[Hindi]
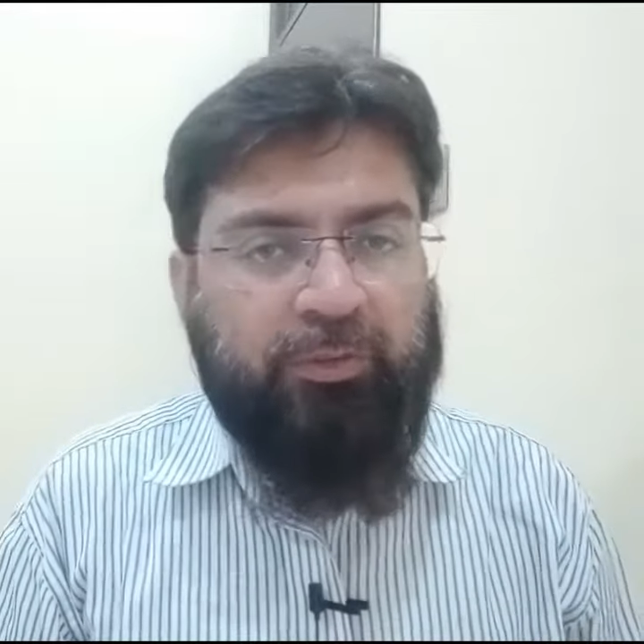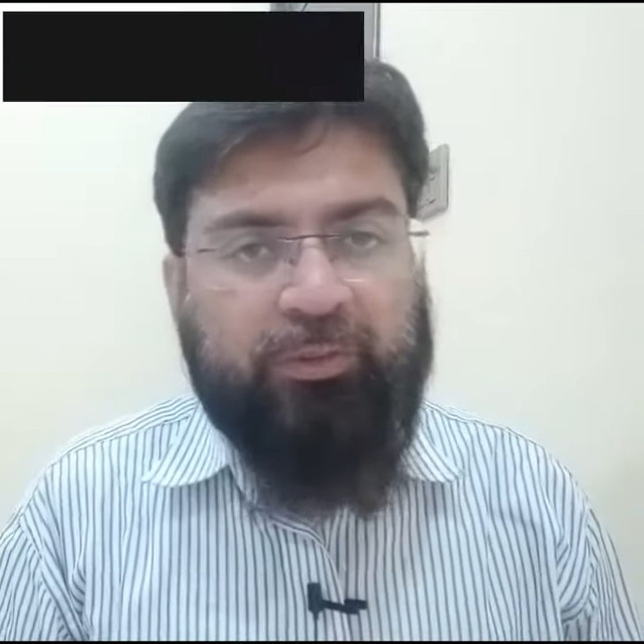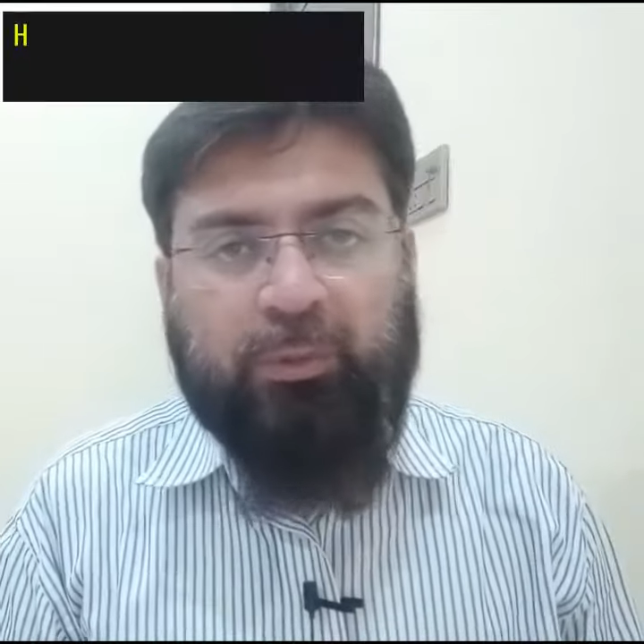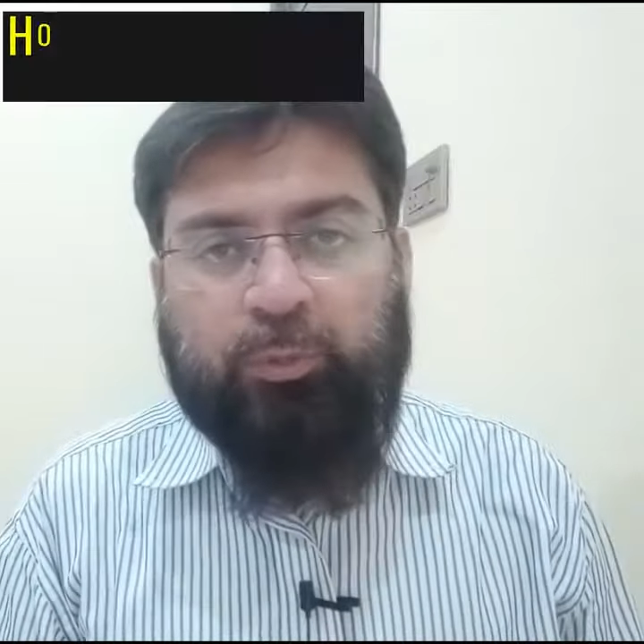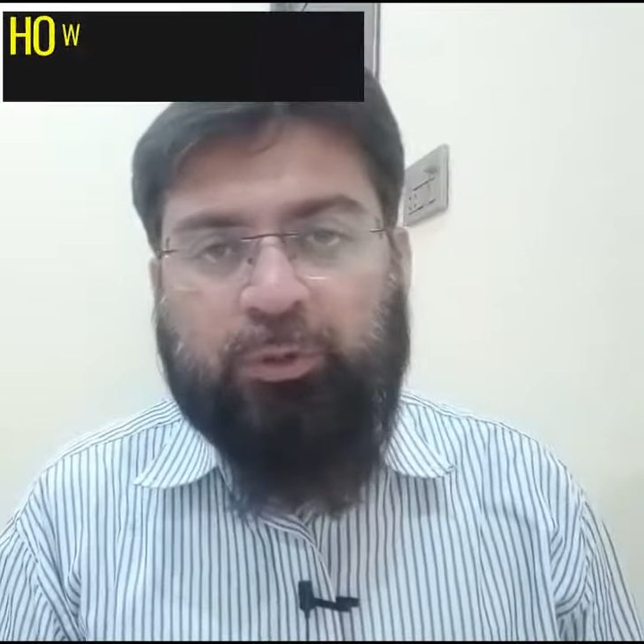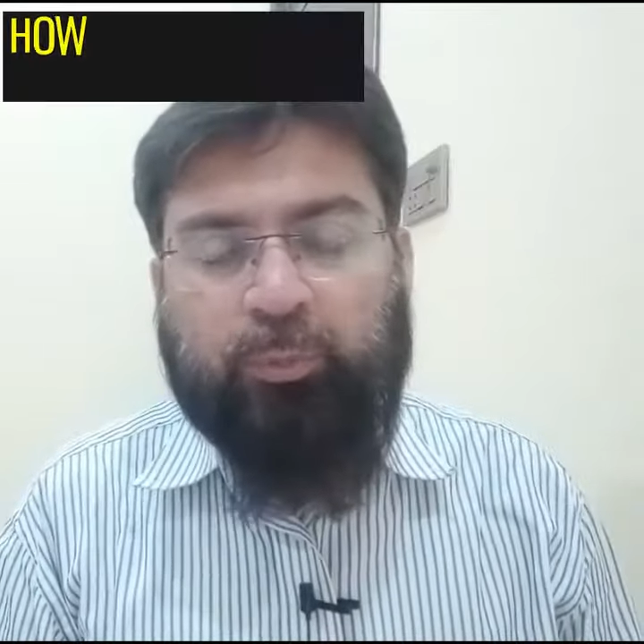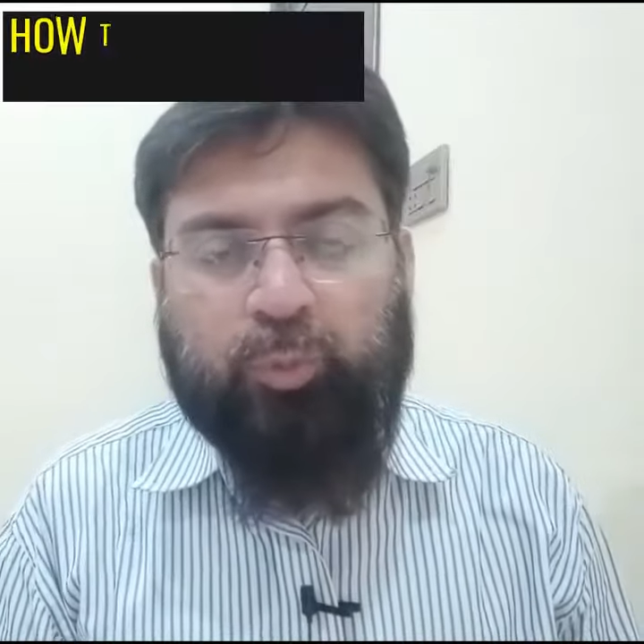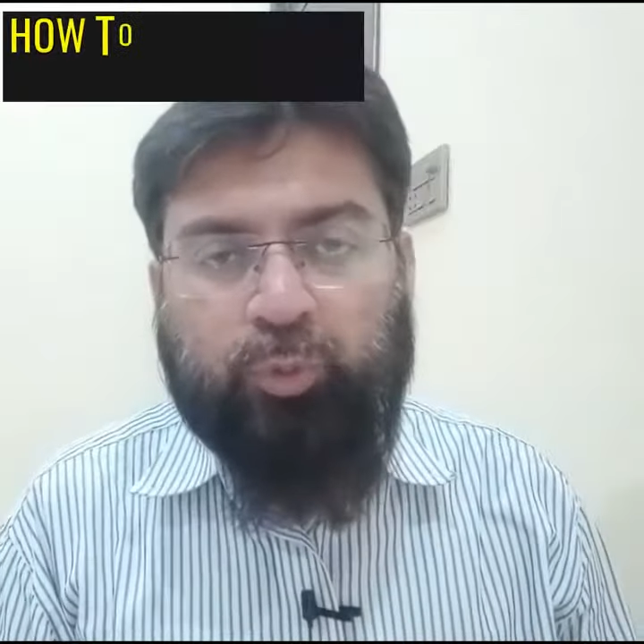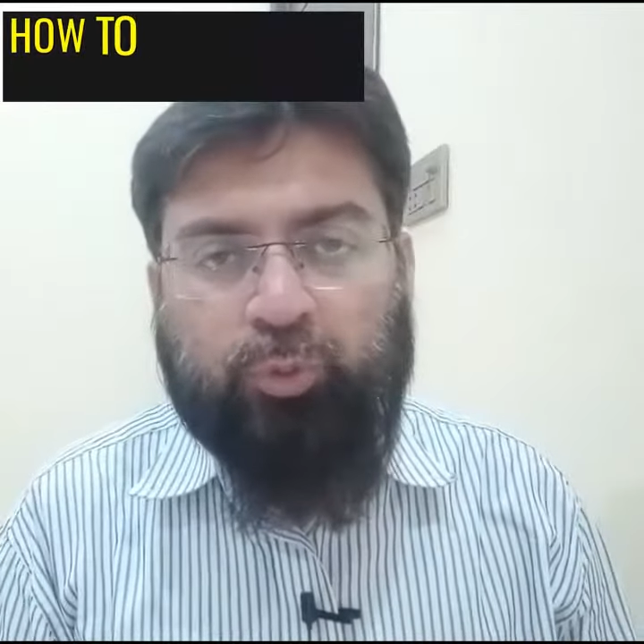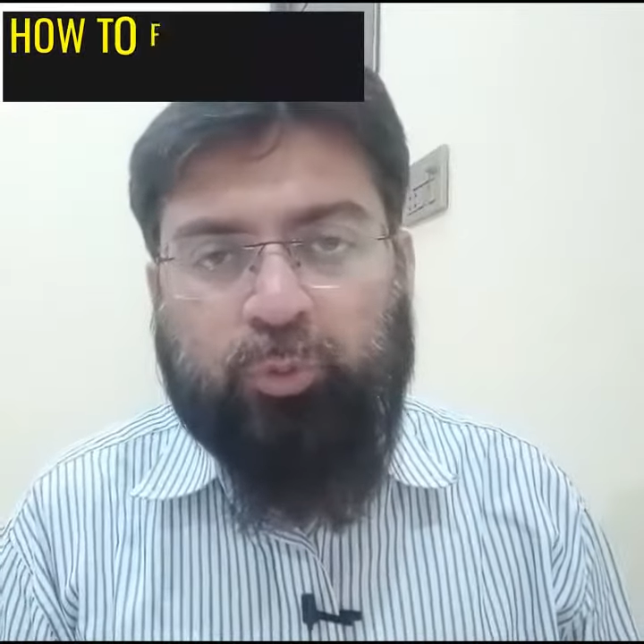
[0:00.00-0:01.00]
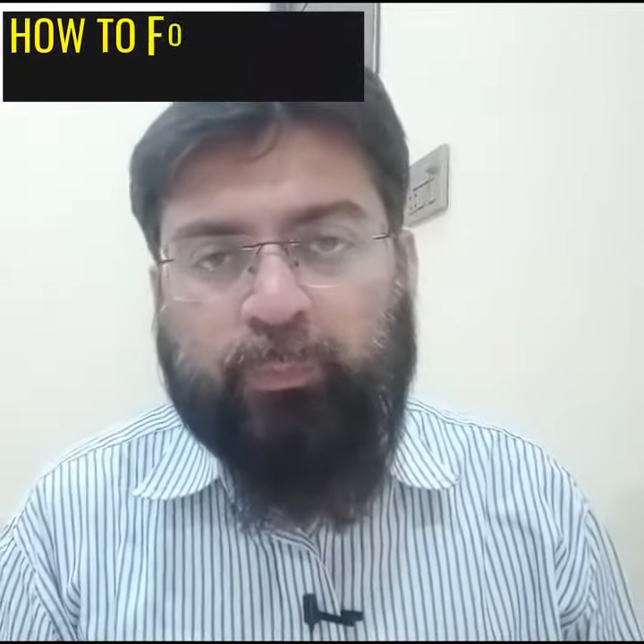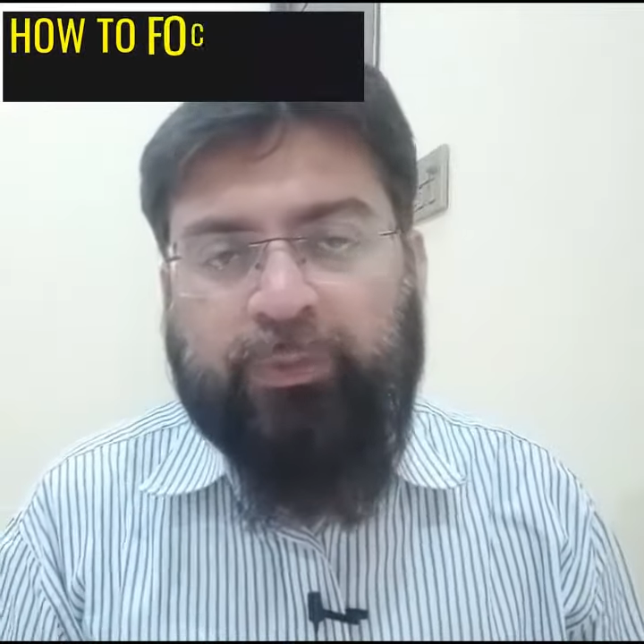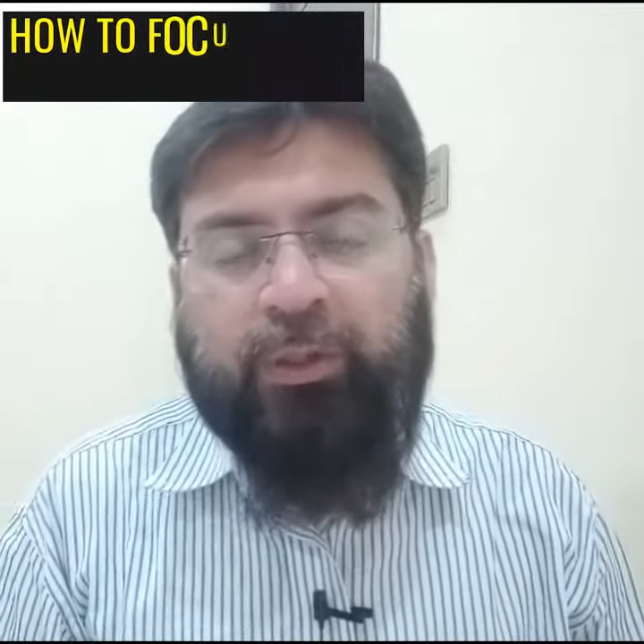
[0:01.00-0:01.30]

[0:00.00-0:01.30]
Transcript: अल्लाम दोस्तों